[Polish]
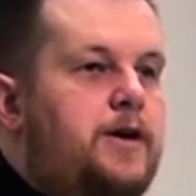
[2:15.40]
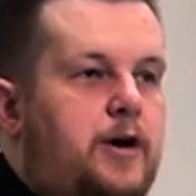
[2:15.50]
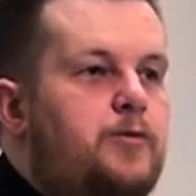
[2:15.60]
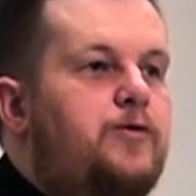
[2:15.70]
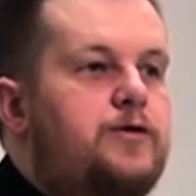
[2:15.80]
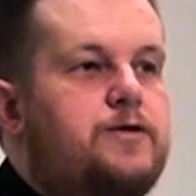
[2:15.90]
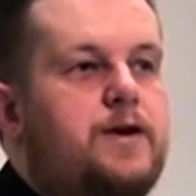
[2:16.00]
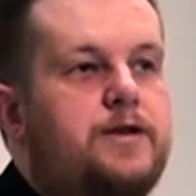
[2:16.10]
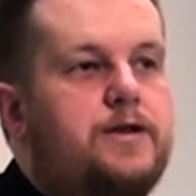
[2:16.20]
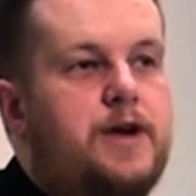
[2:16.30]
jak mówi
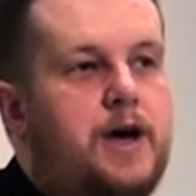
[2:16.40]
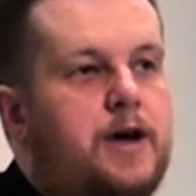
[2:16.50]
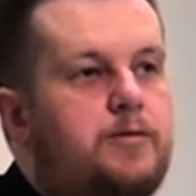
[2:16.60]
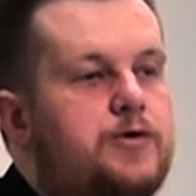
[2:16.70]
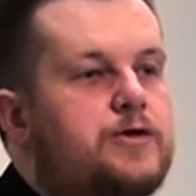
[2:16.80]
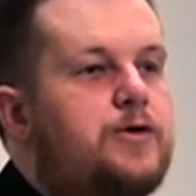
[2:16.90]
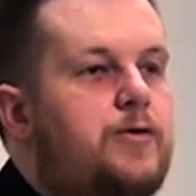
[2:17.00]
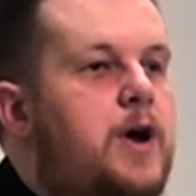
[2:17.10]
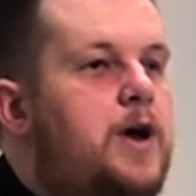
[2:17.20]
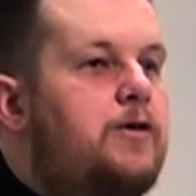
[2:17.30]
święty Jan
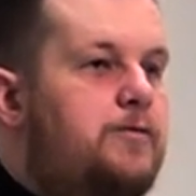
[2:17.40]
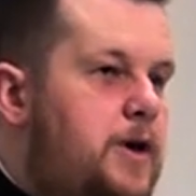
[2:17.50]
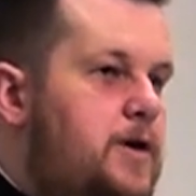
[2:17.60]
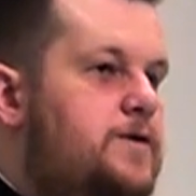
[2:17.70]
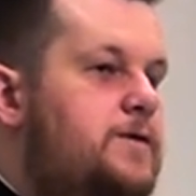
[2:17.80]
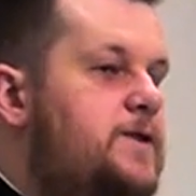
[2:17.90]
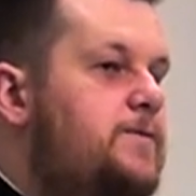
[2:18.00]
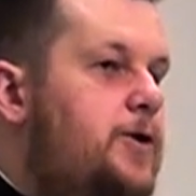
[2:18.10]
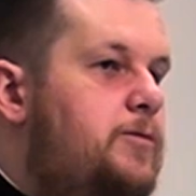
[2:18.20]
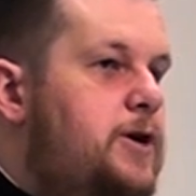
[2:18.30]
Apostoł w pierwszym
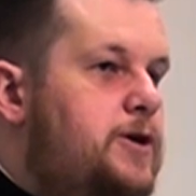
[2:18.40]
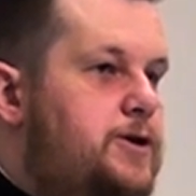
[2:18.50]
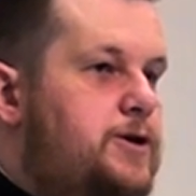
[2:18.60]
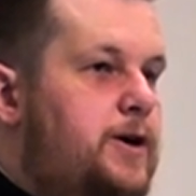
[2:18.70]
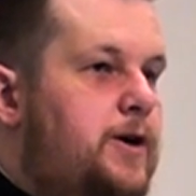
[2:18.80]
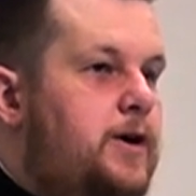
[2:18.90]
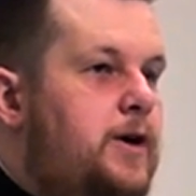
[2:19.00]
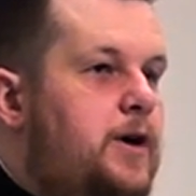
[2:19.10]
swoim liście.